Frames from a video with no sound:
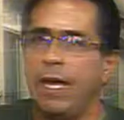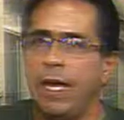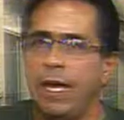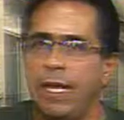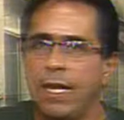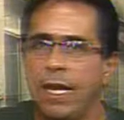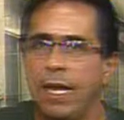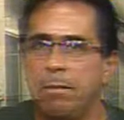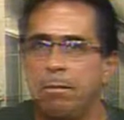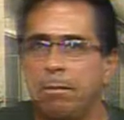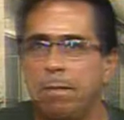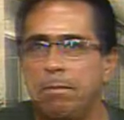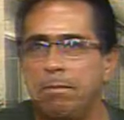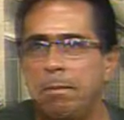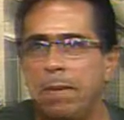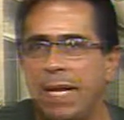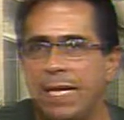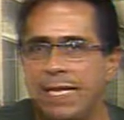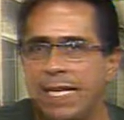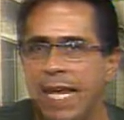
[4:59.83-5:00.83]
É, lá
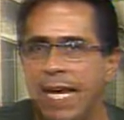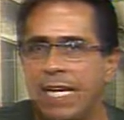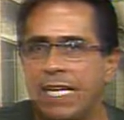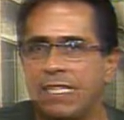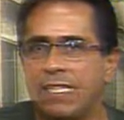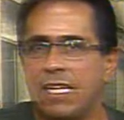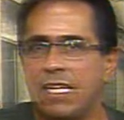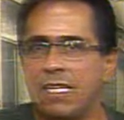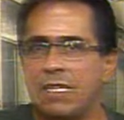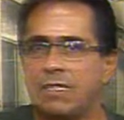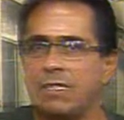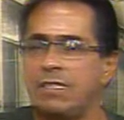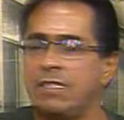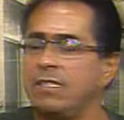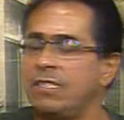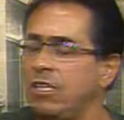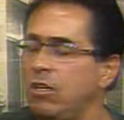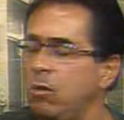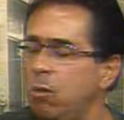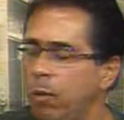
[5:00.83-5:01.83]
pela década de
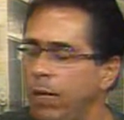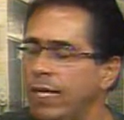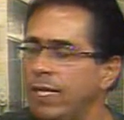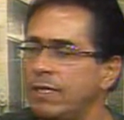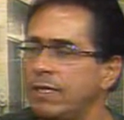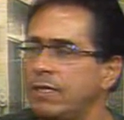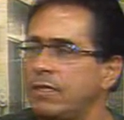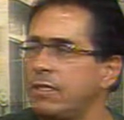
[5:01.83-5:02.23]
50,